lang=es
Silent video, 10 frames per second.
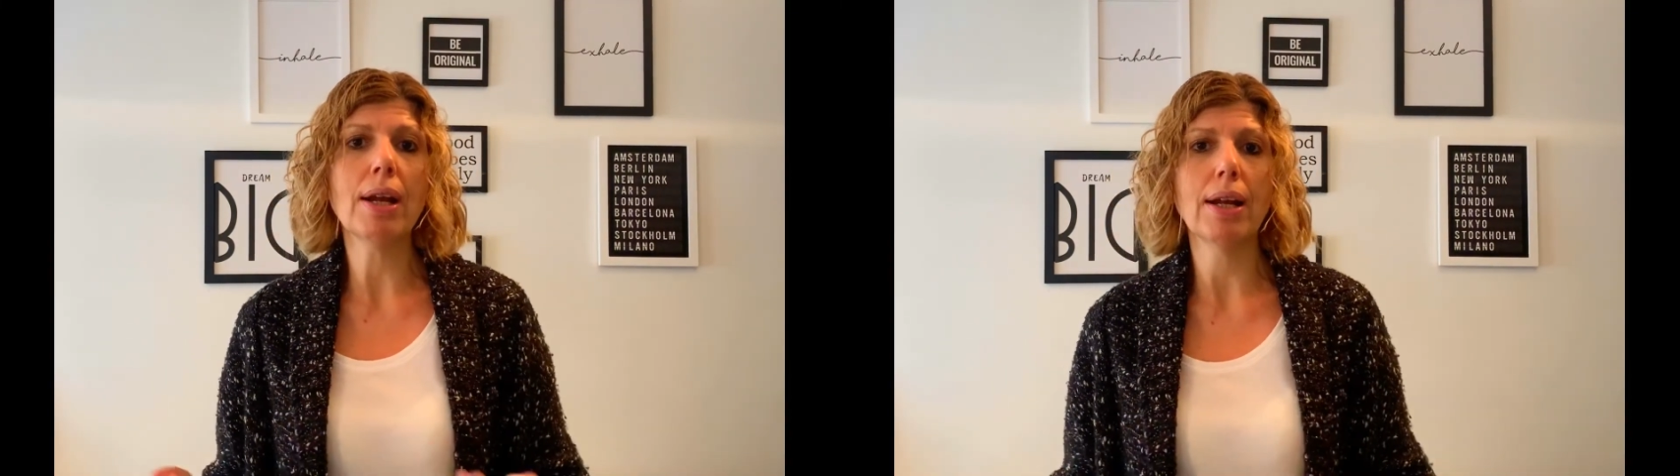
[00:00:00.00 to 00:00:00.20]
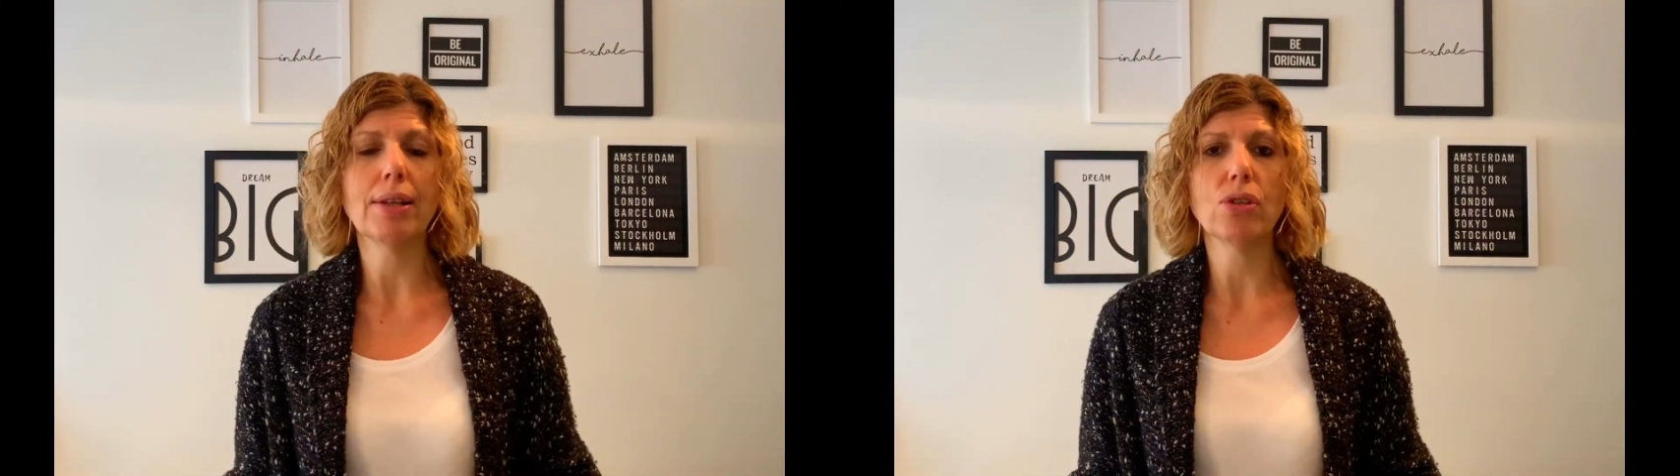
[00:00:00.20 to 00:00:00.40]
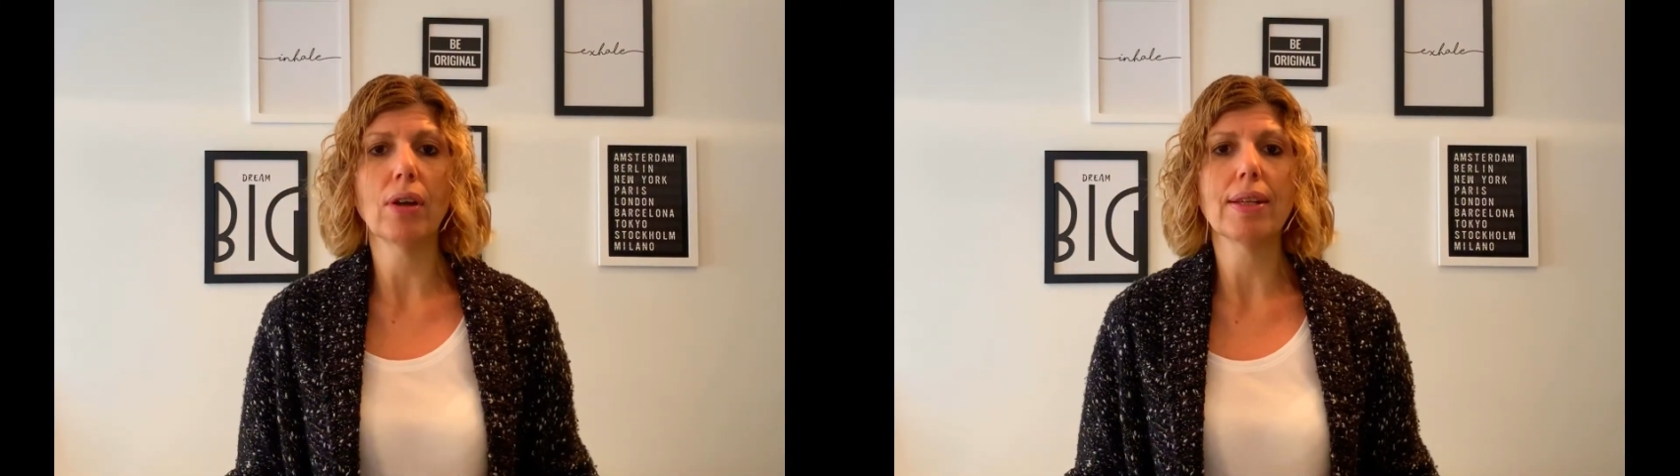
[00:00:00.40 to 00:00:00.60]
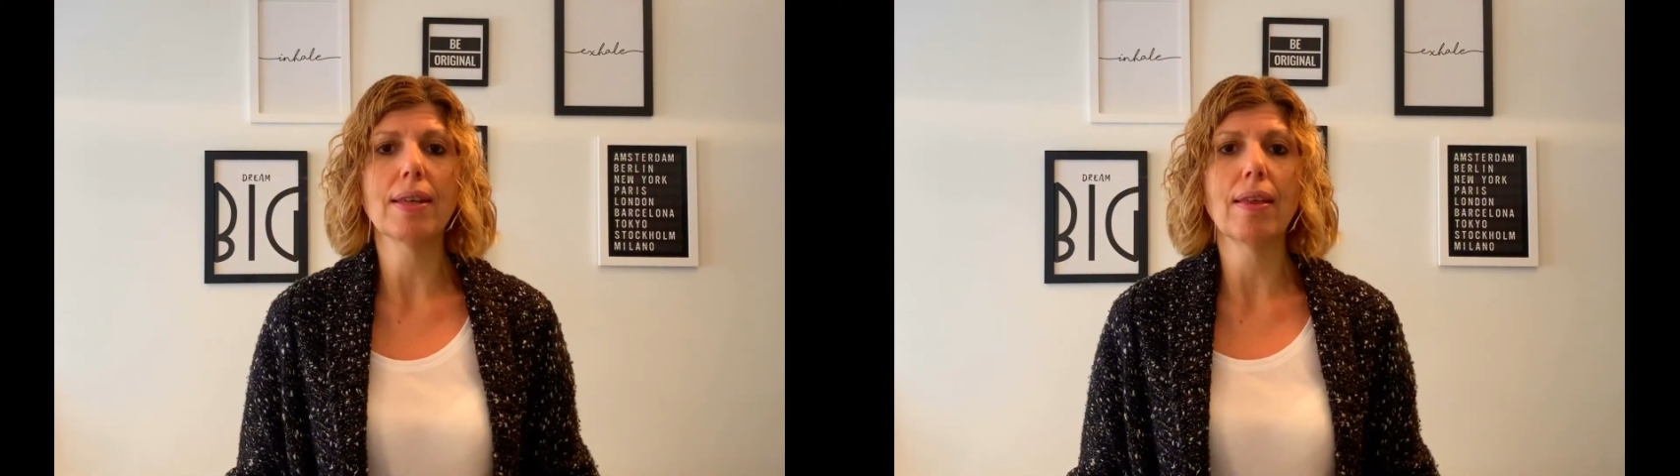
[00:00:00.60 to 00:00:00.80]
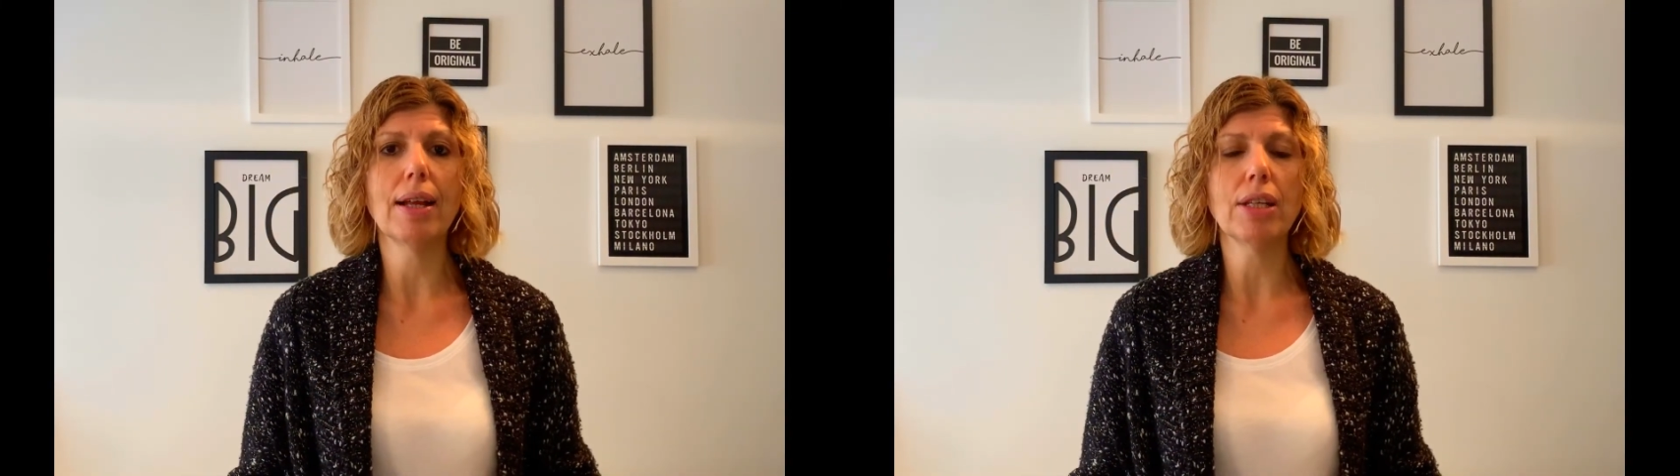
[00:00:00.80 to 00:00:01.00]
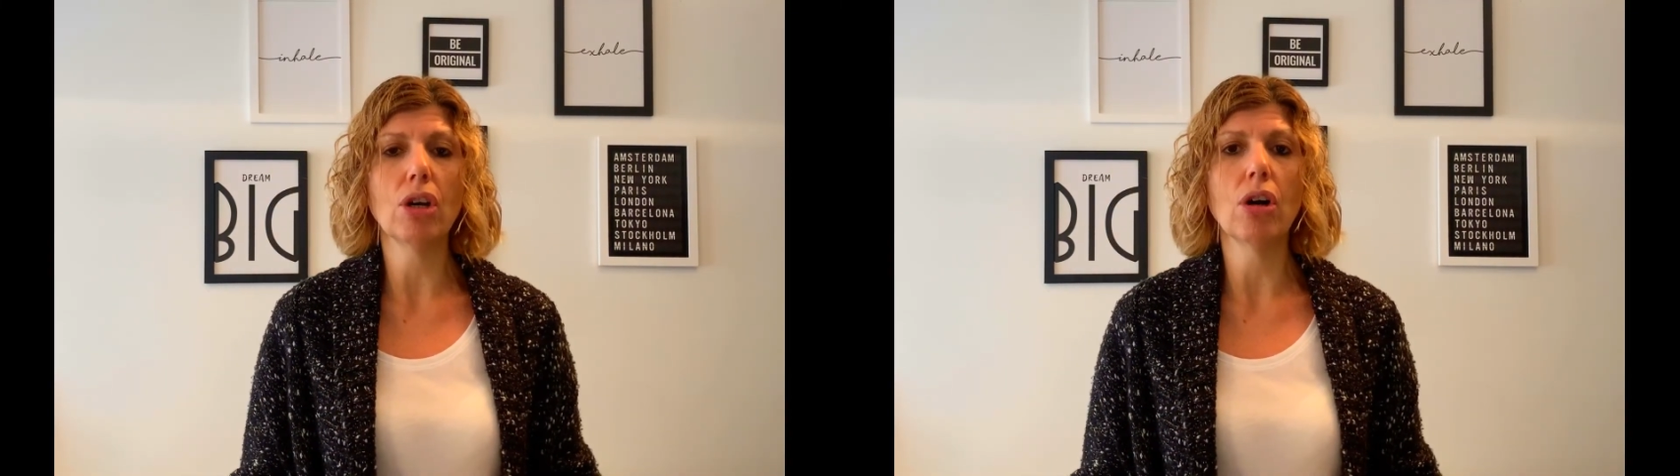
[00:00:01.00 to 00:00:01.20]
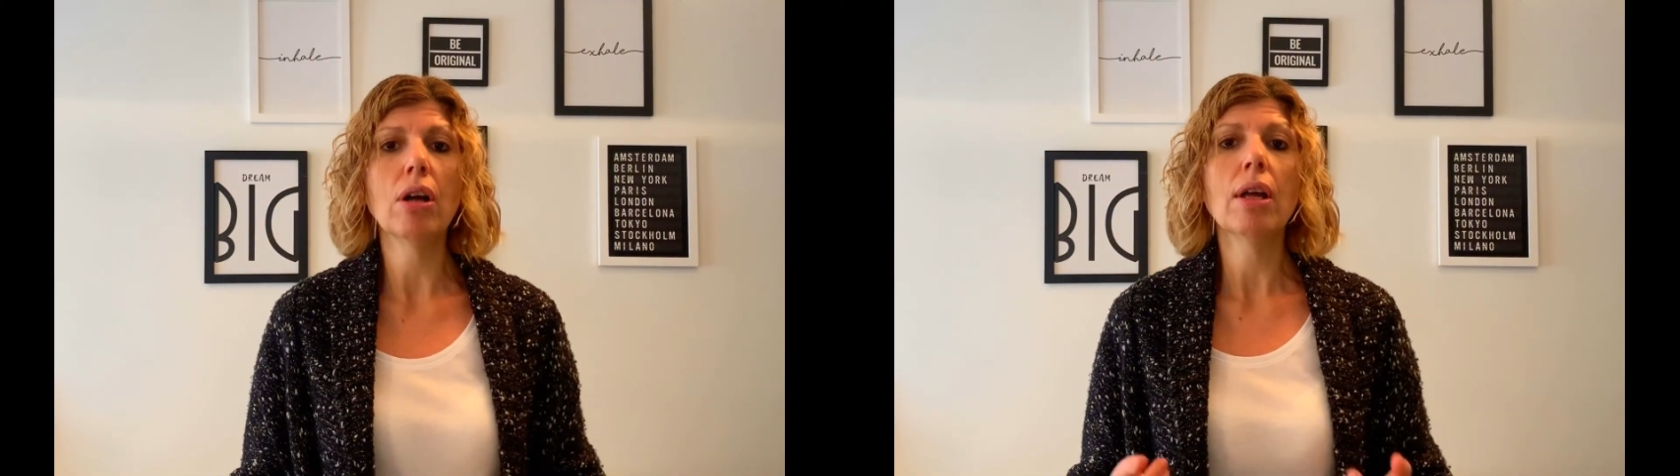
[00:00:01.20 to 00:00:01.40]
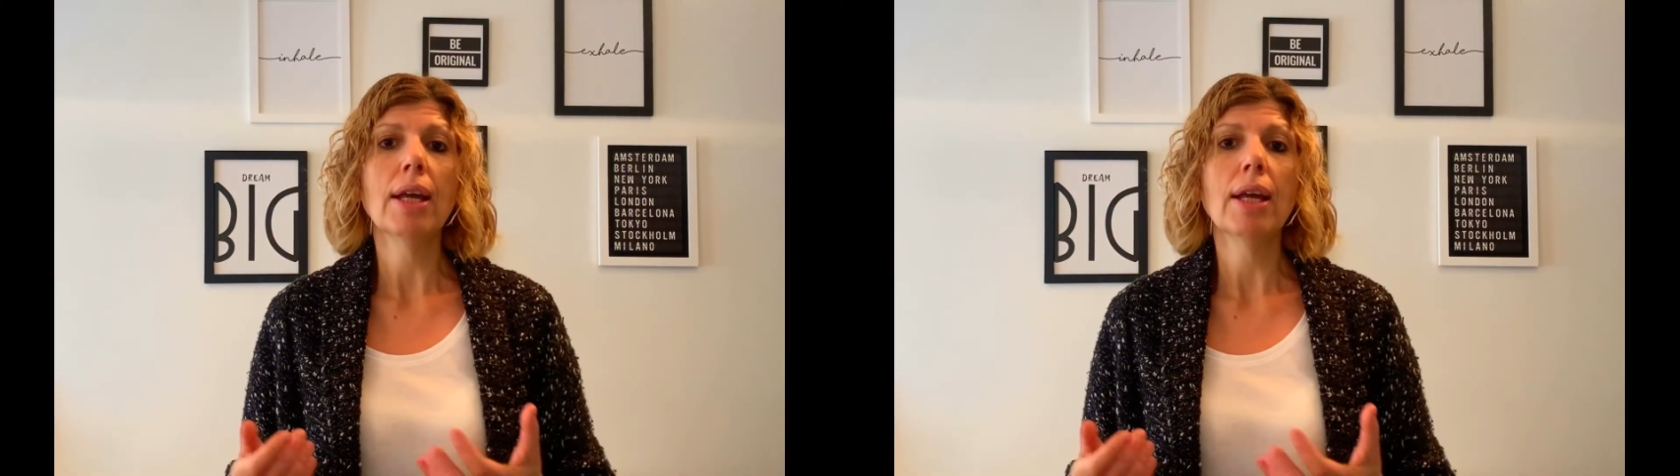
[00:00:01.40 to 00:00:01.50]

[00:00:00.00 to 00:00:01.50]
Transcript: relación que se dañó